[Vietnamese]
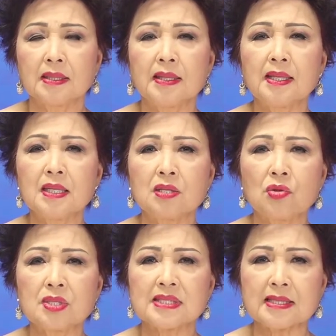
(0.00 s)
nơi
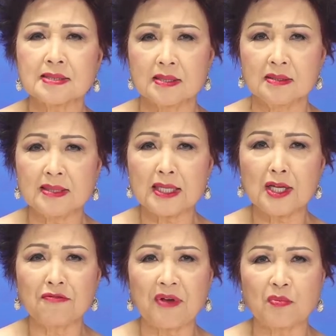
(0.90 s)
chuyên xét xử các
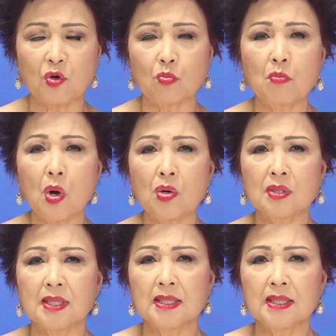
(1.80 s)
nghi phạm khủng bố,